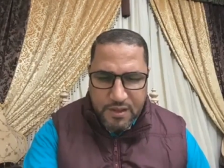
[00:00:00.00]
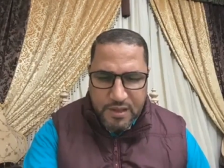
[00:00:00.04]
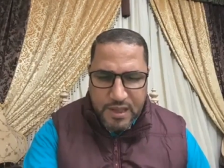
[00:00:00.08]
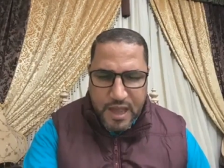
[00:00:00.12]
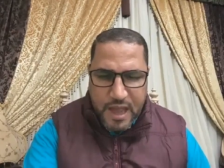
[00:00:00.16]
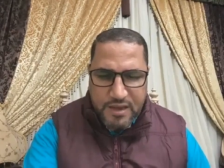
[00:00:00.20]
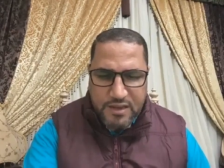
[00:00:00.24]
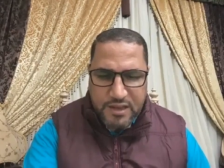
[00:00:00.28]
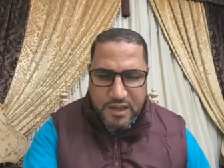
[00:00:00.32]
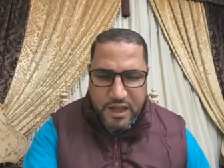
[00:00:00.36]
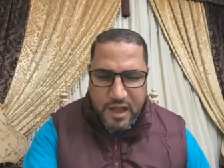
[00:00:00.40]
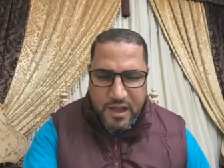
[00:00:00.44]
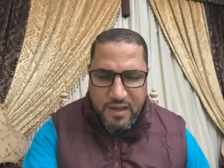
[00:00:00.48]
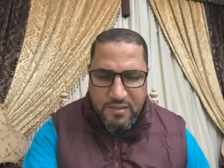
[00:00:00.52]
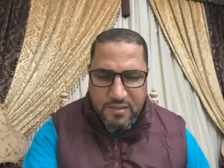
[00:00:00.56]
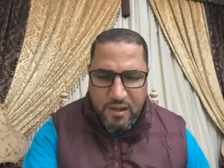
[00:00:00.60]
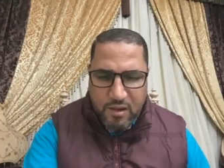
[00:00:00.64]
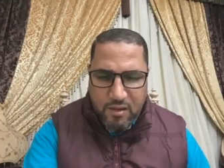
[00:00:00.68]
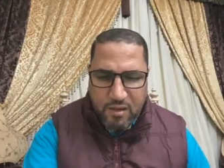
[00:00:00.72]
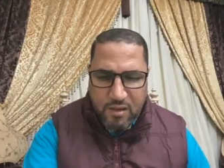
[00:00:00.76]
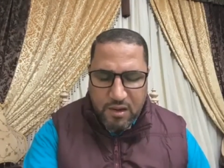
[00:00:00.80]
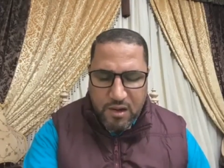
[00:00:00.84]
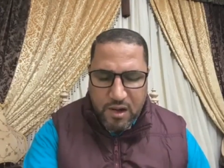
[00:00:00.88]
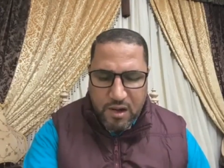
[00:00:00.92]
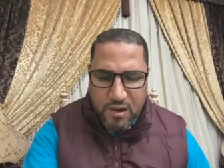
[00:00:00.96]
يأتي هذا
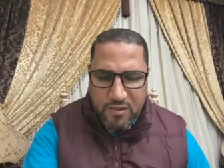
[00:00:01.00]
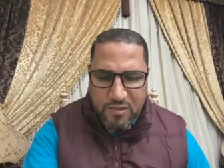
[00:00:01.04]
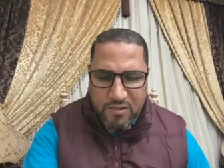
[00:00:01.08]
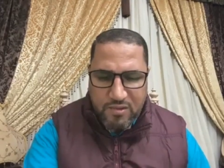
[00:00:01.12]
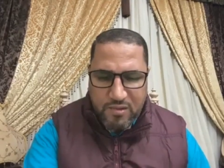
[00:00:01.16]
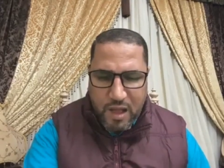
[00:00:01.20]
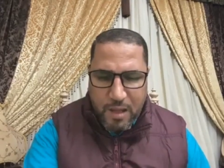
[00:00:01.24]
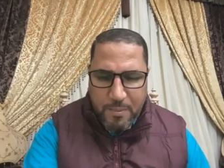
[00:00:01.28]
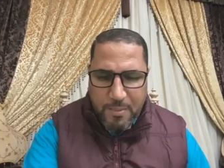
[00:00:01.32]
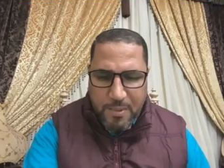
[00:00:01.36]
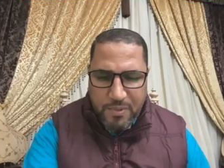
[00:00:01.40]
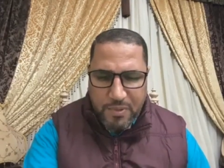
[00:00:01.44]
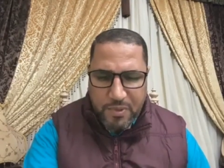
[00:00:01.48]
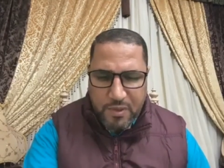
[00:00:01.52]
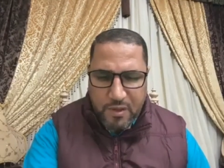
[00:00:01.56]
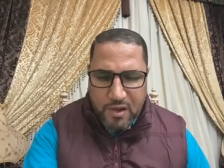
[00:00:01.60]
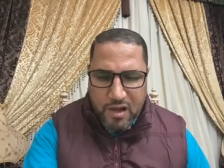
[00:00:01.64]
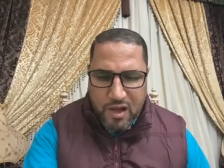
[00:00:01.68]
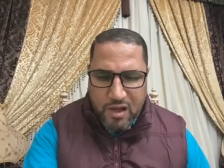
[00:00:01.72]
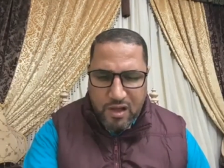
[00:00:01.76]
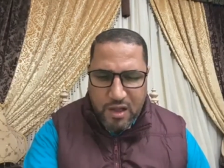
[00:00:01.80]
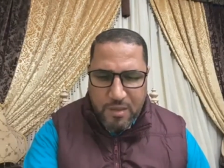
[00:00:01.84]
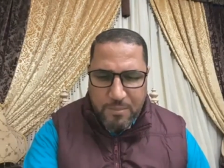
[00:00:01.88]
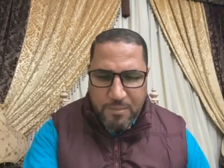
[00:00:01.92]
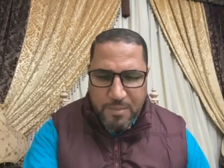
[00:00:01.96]
القرار الصعب
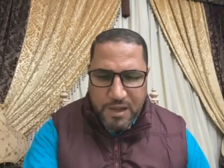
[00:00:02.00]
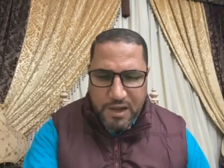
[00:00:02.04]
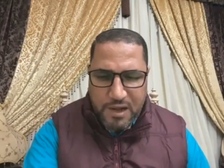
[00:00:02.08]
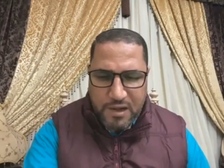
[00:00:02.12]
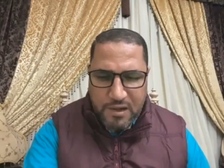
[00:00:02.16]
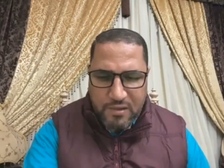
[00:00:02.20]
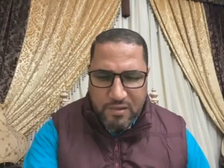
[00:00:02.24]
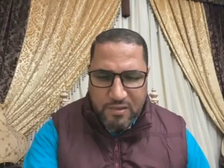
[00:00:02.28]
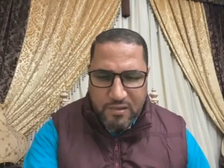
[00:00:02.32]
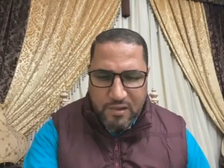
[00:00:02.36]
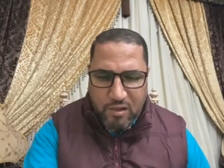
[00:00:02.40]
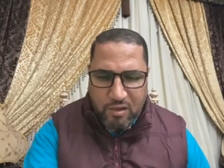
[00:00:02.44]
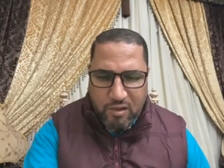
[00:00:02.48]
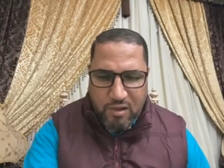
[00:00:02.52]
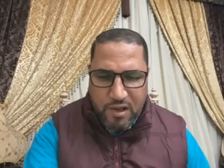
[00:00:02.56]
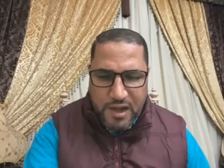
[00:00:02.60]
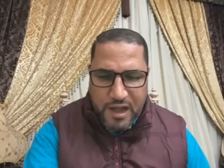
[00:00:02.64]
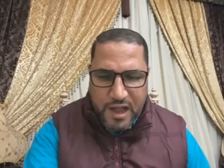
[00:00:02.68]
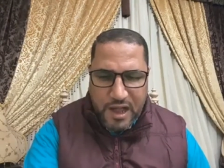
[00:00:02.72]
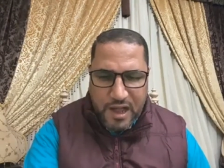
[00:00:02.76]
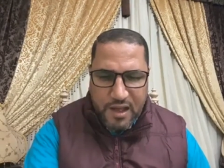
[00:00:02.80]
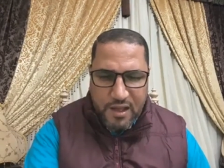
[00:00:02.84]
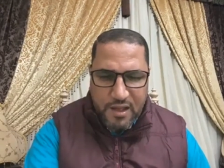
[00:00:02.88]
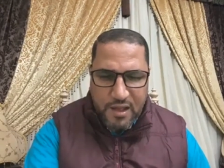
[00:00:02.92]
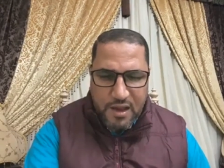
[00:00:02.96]
انطلاقا من حرص
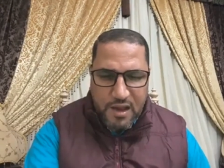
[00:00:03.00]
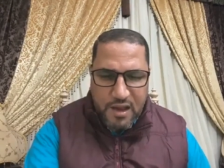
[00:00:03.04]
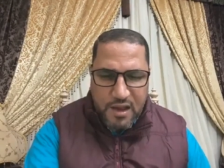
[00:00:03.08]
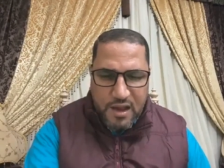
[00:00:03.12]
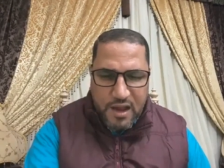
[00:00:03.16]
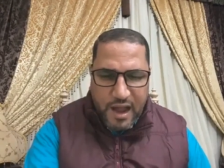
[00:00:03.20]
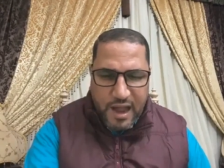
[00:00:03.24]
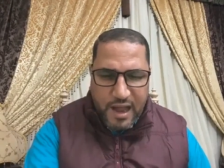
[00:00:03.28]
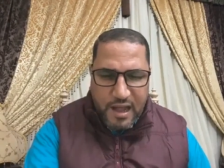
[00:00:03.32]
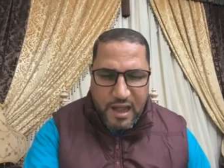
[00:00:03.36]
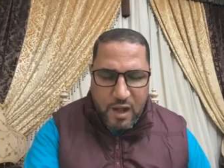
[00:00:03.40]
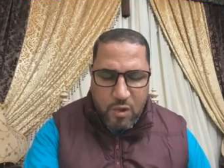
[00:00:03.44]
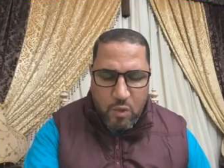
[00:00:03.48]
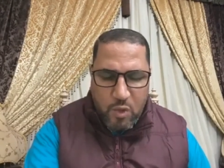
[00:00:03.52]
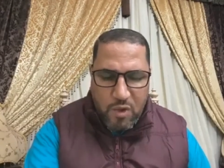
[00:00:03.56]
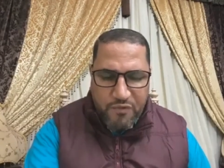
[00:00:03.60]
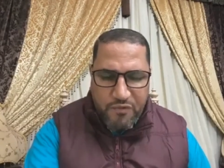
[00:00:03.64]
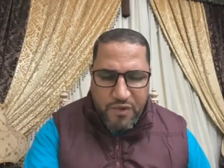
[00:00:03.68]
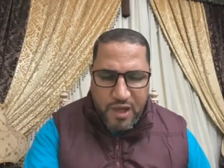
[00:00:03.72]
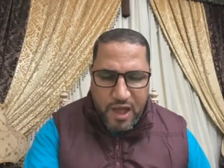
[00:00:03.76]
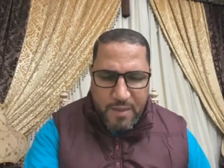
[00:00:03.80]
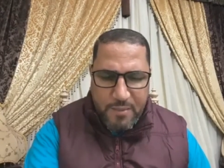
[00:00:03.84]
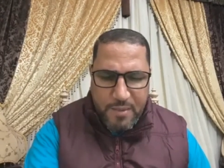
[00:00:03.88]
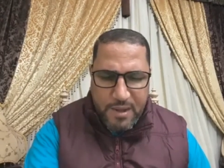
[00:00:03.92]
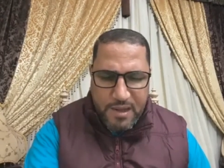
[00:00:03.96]
القناة على
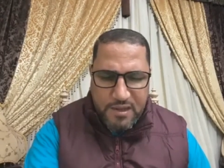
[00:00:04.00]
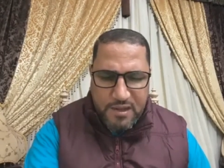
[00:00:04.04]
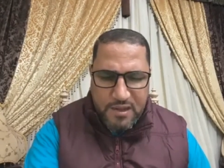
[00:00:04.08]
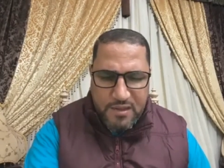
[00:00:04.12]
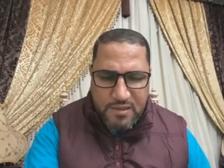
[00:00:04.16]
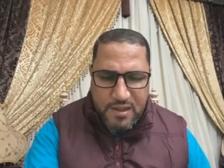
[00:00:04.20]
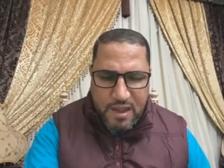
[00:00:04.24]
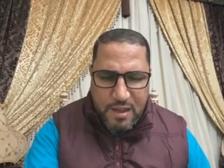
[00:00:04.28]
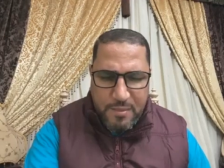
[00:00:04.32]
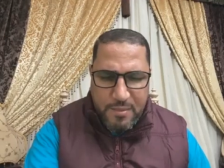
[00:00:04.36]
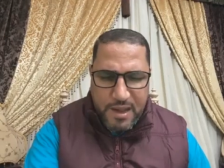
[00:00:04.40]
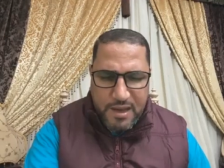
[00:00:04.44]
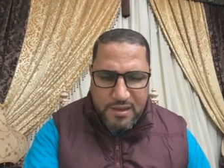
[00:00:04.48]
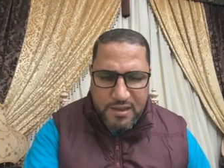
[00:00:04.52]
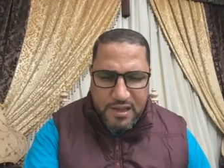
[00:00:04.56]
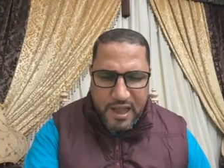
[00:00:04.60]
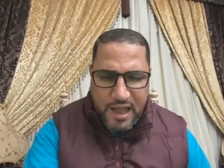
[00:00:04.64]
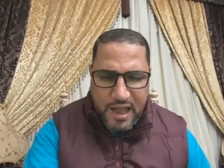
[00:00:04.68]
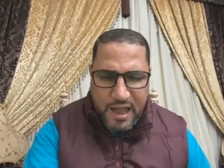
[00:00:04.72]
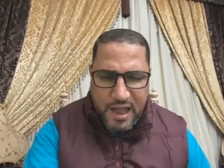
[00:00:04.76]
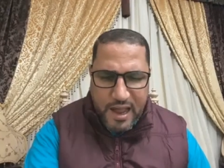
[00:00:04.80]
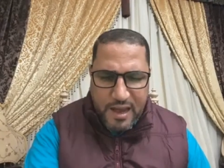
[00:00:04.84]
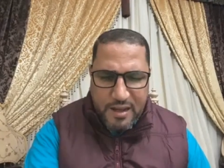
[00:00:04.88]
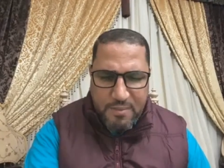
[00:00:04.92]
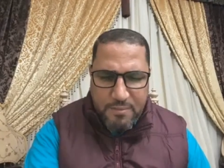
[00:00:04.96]
الوفاء
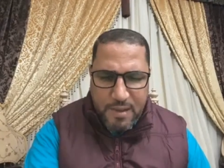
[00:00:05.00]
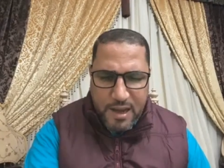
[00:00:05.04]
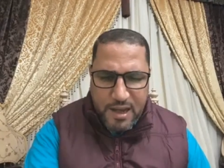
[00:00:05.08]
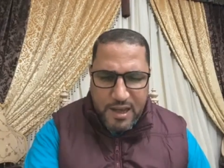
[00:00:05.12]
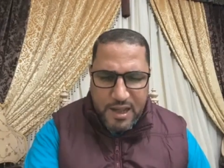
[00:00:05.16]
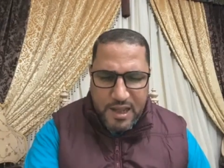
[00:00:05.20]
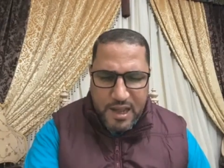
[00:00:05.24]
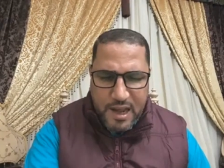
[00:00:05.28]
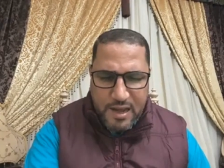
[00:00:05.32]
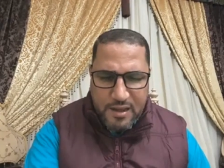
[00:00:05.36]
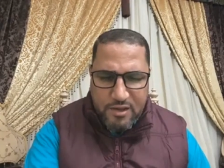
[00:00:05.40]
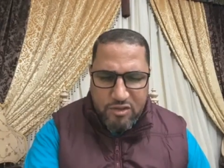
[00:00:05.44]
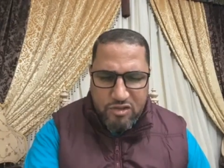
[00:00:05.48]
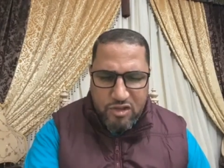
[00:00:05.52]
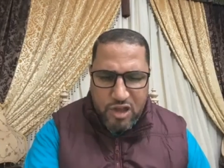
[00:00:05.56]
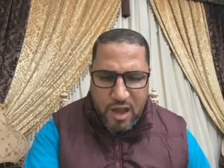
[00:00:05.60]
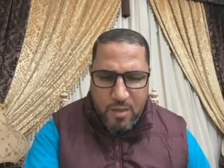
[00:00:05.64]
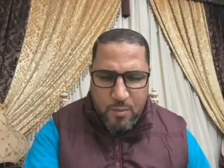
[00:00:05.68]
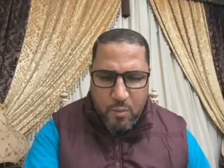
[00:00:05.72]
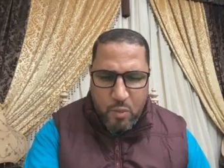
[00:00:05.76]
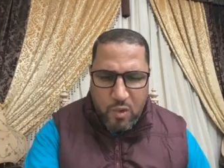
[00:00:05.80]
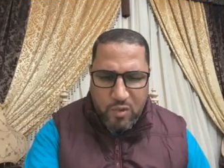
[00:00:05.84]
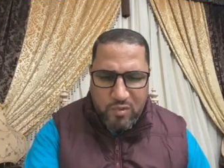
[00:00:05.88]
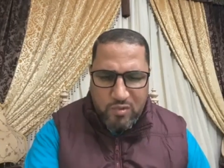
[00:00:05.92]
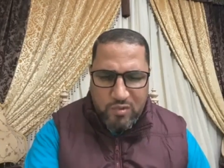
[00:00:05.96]
بالتزاماتها المالية
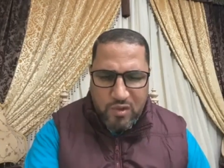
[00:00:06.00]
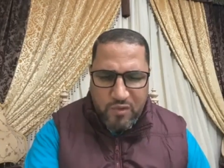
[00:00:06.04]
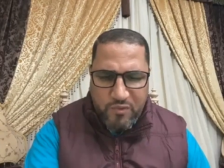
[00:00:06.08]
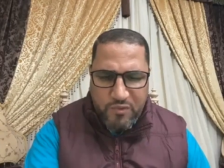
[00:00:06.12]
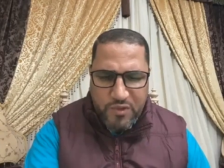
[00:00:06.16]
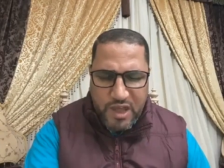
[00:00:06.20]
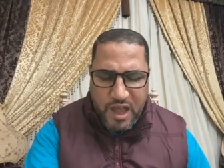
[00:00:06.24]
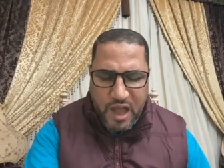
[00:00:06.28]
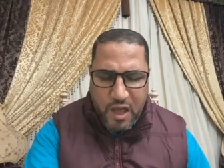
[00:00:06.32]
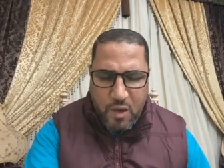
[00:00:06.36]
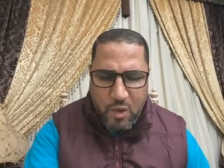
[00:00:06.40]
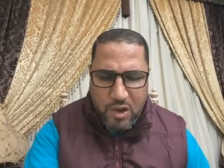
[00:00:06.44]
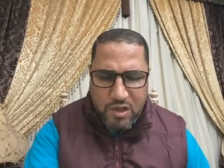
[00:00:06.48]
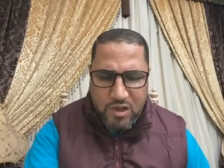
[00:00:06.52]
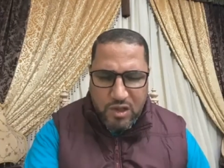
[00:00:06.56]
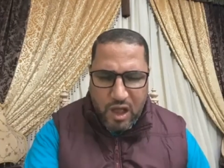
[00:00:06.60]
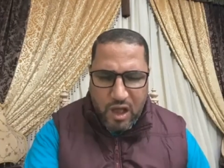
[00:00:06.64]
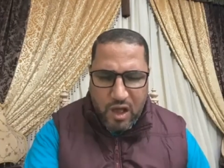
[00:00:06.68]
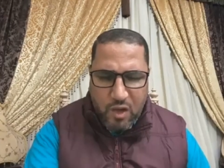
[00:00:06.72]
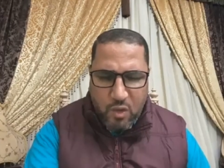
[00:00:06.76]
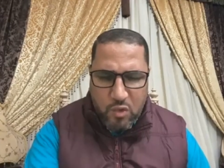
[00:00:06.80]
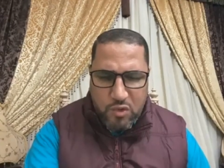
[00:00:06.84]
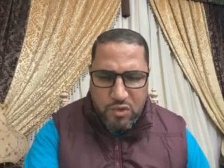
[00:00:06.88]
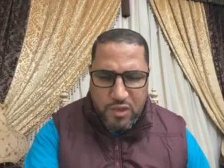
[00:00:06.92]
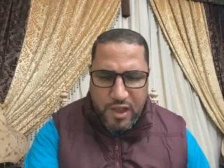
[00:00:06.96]
تجاه موظفيها
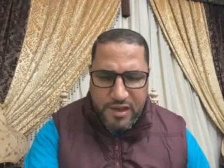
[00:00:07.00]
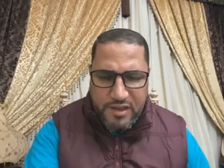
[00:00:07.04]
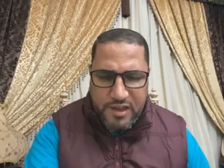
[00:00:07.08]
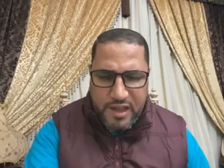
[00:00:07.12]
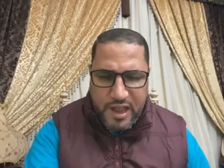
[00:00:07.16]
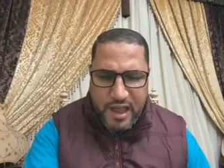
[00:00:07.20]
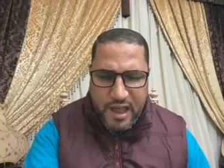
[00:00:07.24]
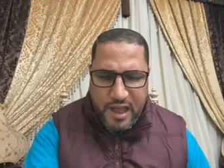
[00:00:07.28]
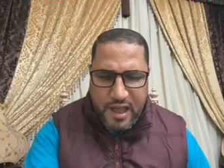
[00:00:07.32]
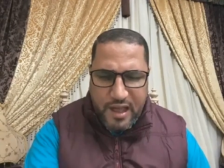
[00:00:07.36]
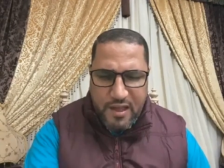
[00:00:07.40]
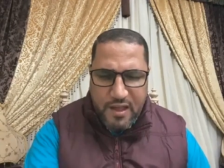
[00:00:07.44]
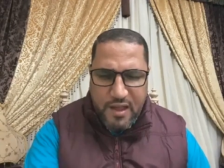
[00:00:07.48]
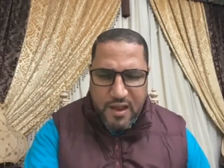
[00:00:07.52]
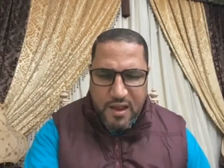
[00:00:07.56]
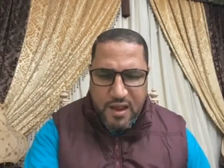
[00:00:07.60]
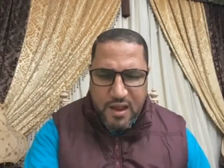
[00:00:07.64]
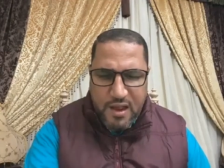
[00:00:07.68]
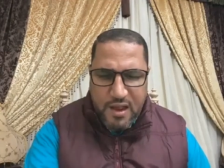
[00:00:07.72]
وتعاقداتها